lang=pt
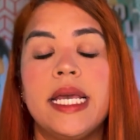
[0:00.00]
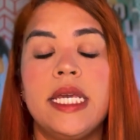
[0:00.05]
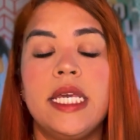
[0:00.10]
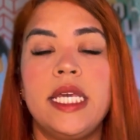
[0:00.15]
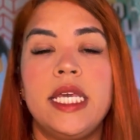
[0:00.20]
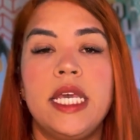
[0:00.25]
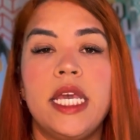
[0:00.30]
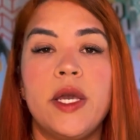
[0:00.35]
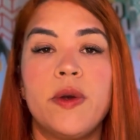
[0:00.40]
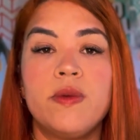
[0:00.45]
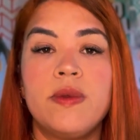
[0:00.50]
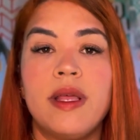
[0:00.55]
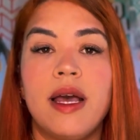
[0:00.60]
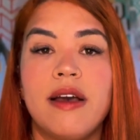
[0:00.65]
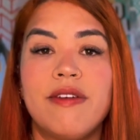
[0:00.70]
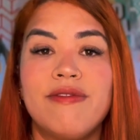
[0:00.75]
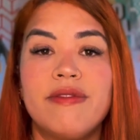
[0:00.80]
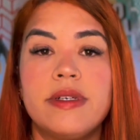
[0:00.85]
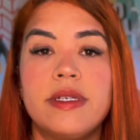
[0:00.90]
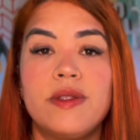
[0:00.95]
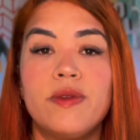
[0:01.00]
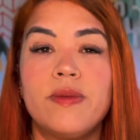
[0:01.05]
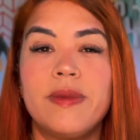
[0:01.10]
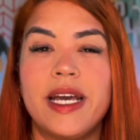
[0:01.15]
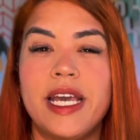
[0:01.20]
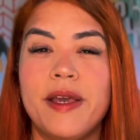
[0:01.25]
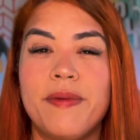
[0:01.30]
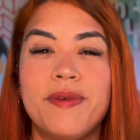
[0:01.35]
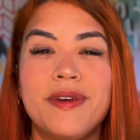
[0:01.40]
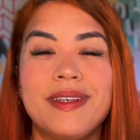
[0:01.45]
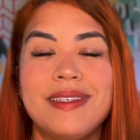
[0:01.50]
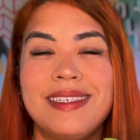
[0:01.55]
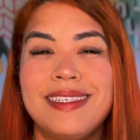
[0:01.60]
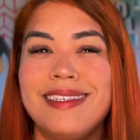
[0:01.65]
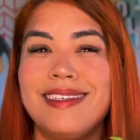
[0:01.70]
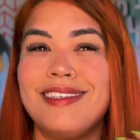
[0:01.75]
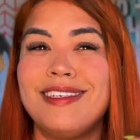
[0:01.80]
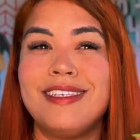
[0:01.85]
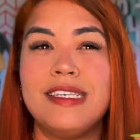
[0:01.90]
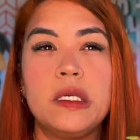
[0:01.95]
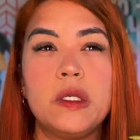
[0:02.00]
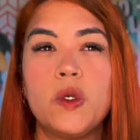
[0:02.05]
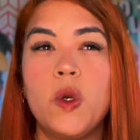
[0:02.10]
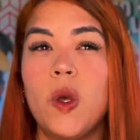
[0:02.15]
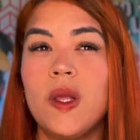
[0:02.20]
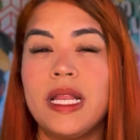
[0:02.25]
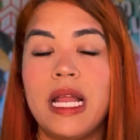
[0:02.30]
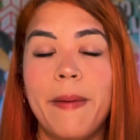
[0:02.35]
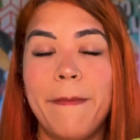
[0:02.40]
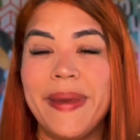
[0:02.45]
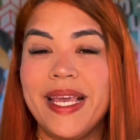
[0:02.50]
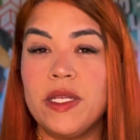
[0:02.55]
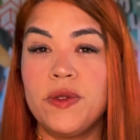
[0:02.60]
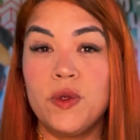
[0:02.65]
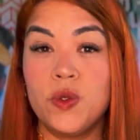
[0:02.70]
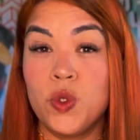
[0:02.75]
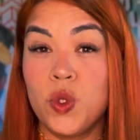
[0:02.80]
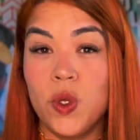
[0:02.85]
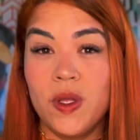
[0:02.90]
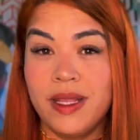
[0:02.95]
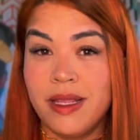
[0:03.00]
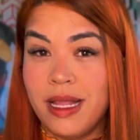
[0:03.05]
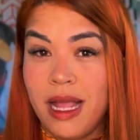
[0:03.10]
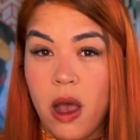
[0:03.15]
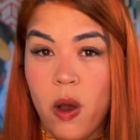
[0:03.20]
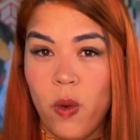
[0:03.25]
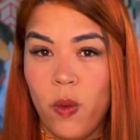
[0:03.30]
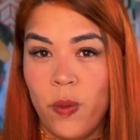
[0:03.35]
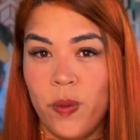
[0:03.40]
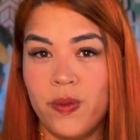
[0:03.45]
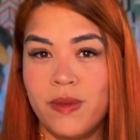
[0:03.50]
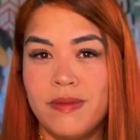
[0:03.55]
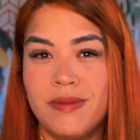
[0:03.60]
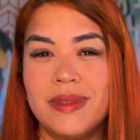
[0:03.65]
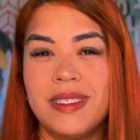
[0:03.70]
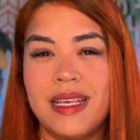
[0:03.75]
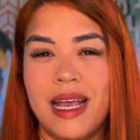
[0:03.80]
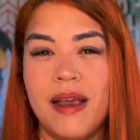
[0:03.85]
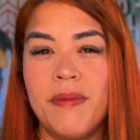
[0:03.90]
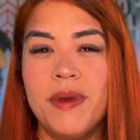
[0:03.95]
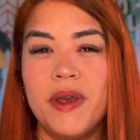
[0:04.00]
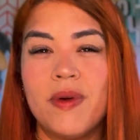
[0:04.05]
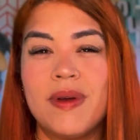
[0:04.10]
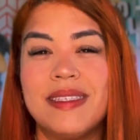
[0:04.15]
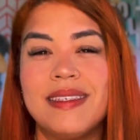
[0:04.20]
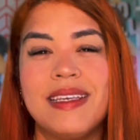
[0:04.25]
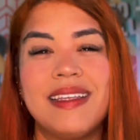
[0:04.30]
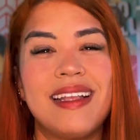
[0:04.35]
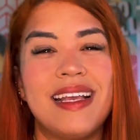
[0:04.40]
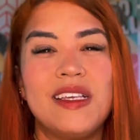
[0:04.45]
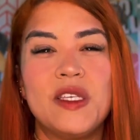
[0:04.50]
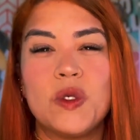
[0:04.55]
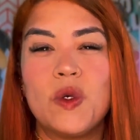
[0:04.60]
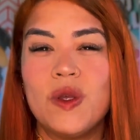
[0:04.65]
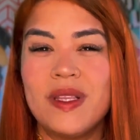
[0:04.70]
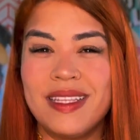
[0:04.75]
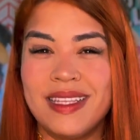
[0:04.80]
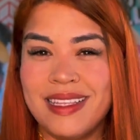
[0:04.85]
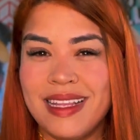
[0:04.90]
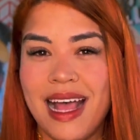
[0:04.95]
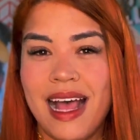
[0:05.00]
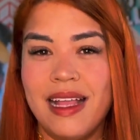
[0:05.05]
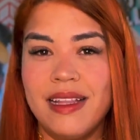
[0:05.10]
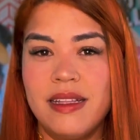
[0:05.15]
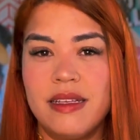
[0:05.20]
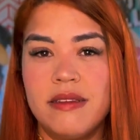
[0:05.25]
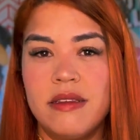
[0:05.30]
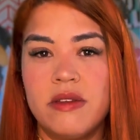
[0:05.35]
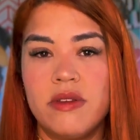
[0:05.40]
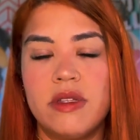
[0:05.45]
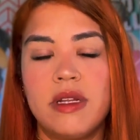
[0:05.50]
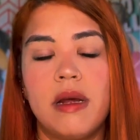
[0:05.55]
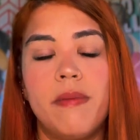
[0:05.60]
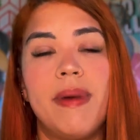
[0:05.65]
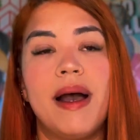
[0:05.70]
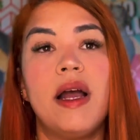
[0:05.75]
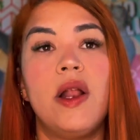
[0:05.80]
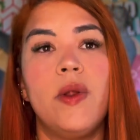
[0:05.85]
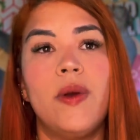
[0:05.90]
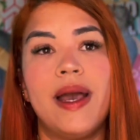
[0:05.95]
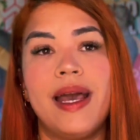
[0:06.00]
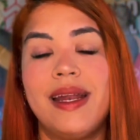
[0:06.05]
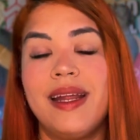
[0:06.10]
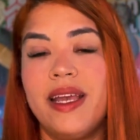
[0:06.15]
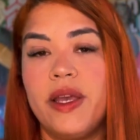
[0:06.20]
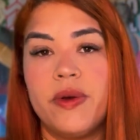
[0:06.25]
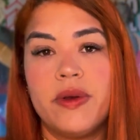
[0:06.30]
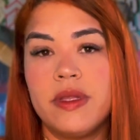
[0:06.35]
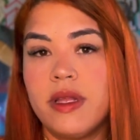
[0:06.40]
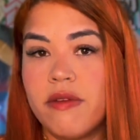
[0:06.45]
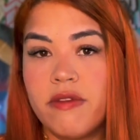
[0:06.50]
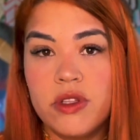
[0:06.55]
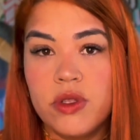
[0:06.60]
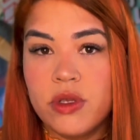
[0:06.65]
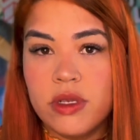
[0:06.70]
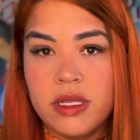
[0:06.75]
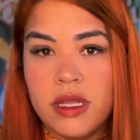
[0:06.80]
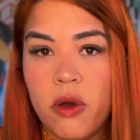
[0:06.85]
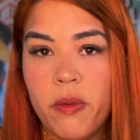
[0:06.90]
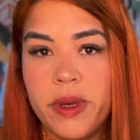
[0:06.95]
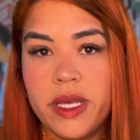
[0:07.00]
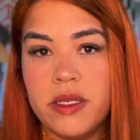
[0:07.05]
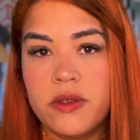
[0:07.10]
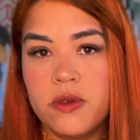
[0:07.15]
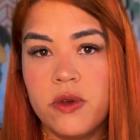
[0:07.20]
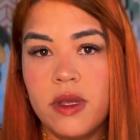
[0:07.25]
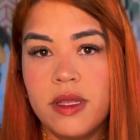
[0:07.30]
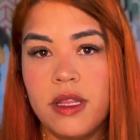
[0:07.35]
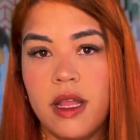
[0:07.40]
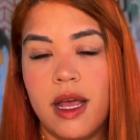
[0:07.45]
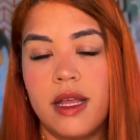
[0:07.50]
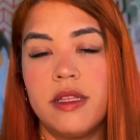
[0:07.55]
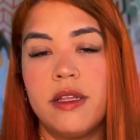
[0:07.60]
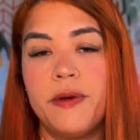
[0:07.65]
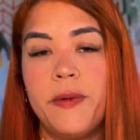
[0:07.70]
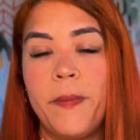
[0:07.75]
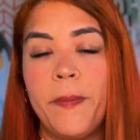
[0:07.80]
E eu tava numa época assim de esgotamento total. Sabe quando você tá esgotada do seu trabalho? Era eu, tava totalmente esgotada.